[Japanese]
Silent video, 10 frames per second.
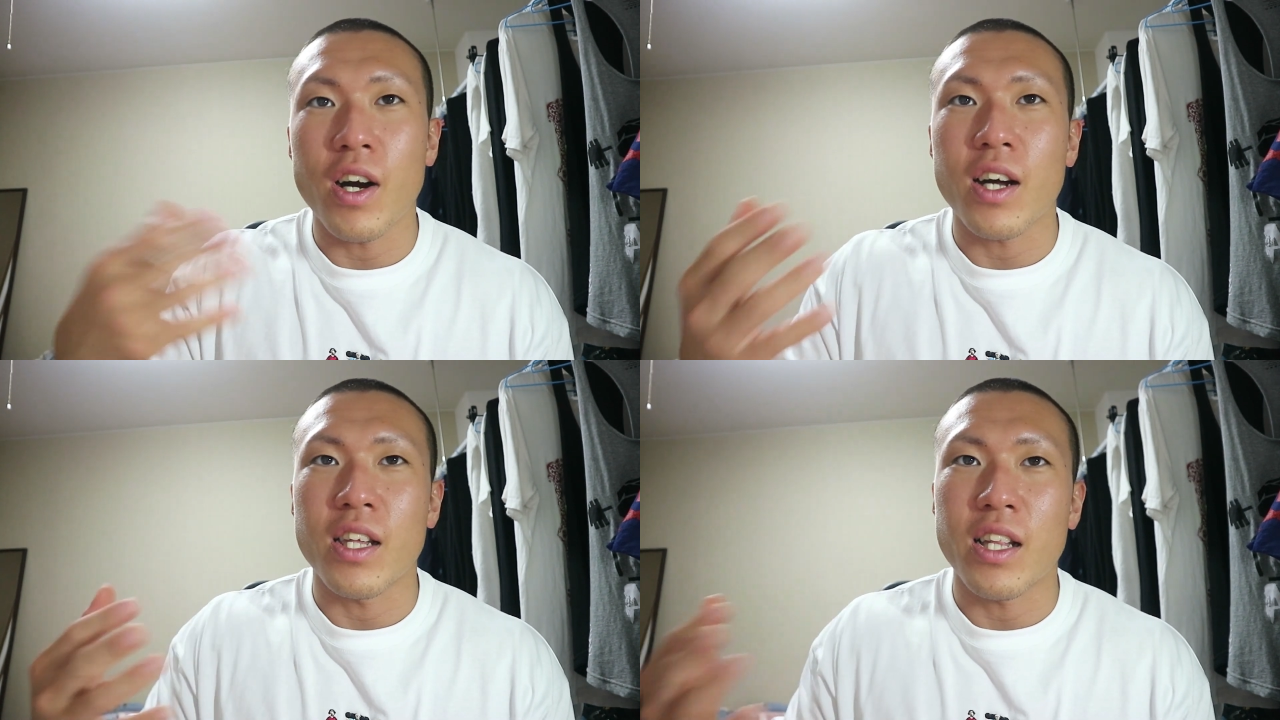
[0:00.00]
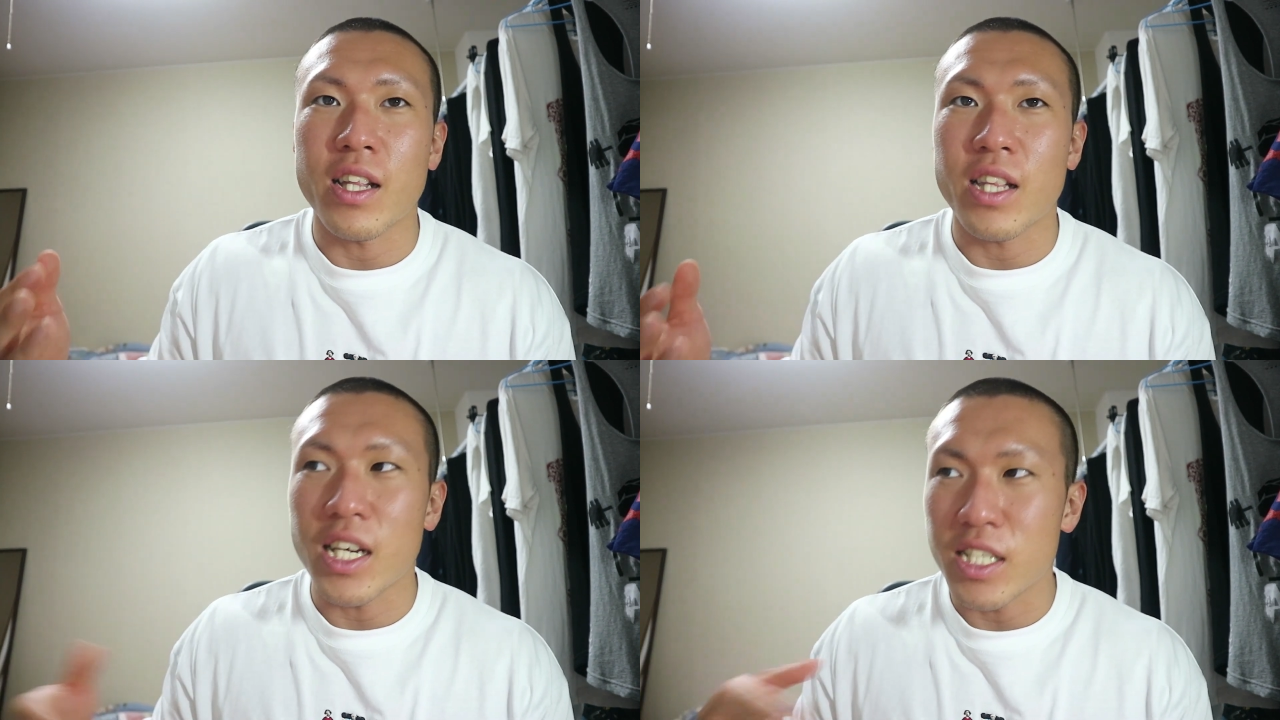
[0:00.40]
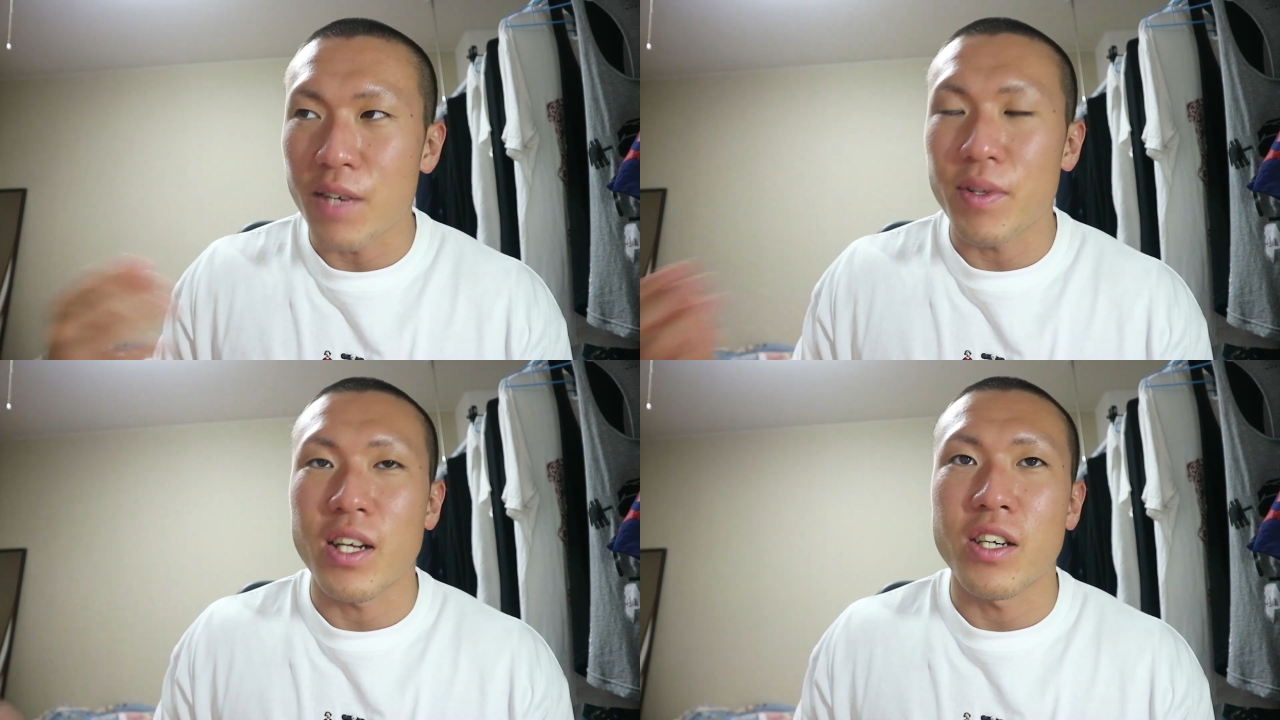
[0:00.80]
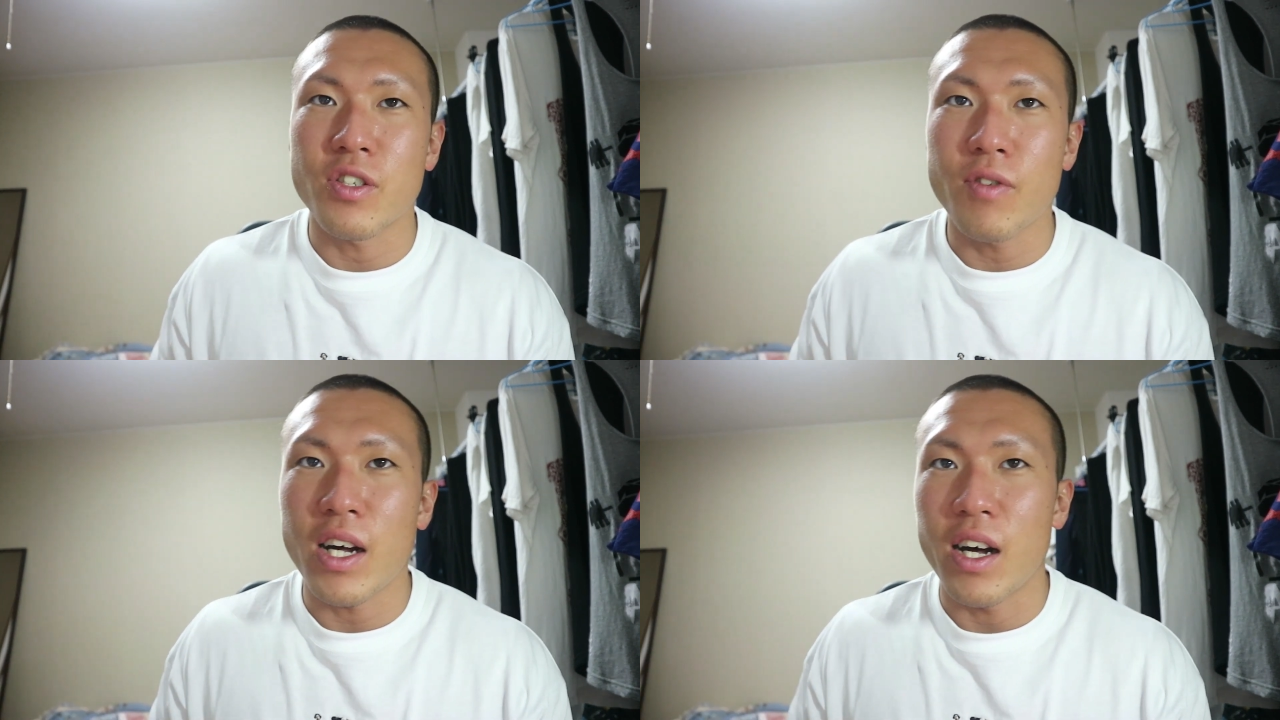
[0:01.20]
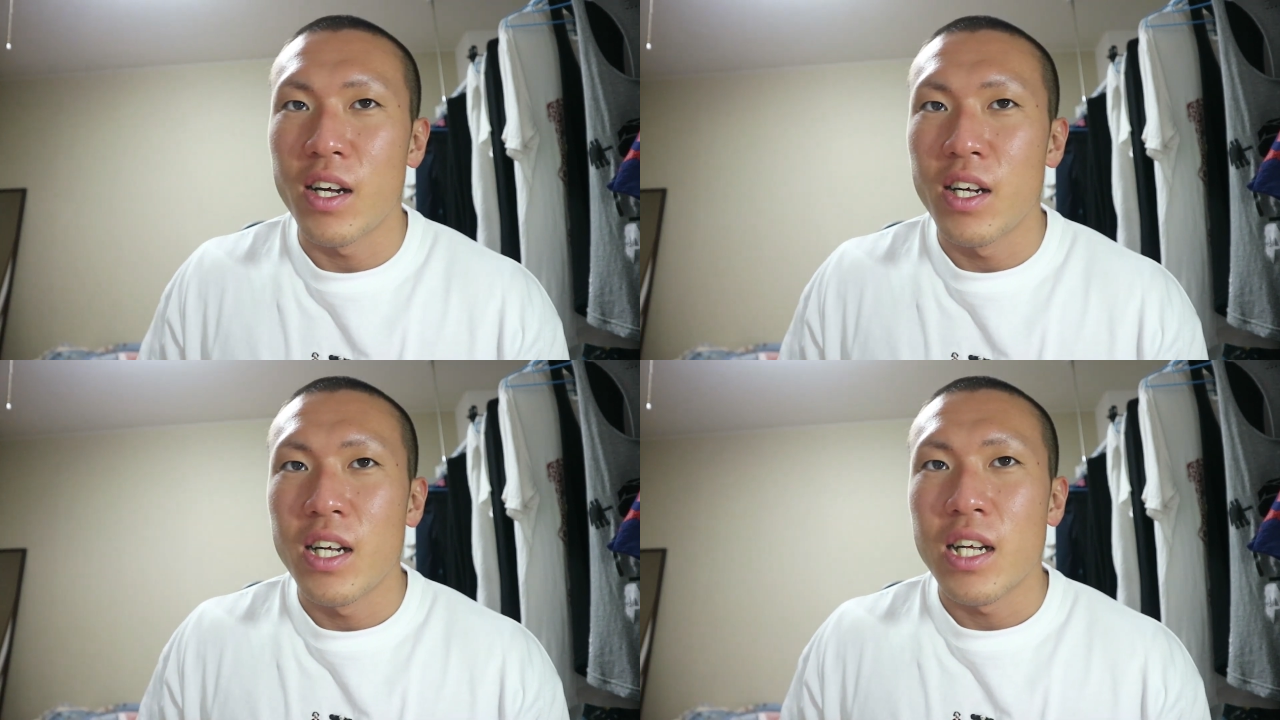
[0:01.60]
果が出したいみたいな人は、
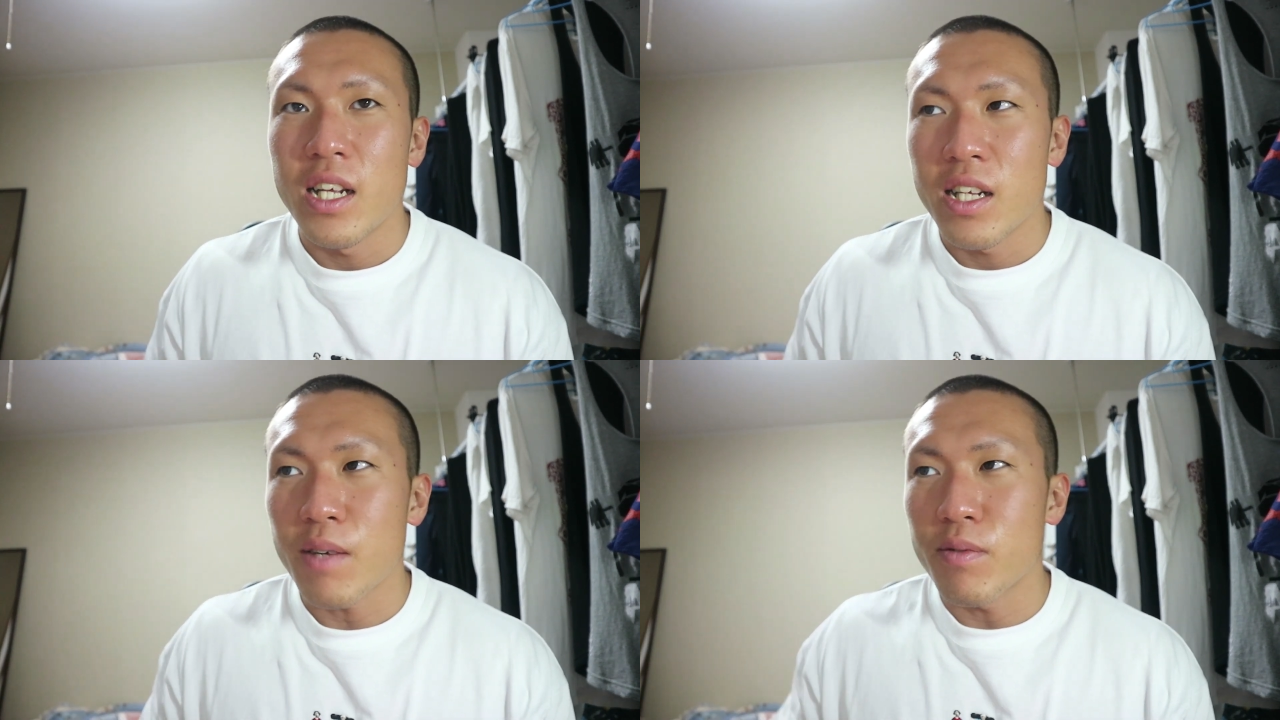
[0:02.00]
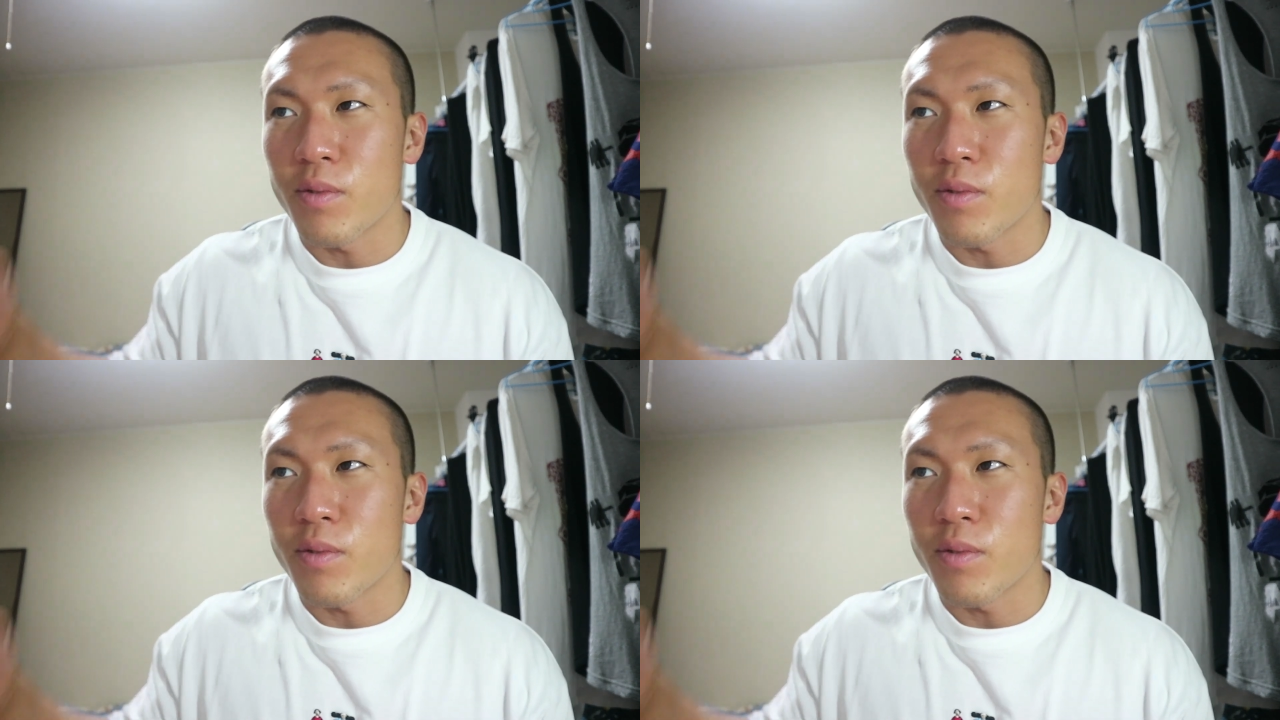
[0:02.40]
多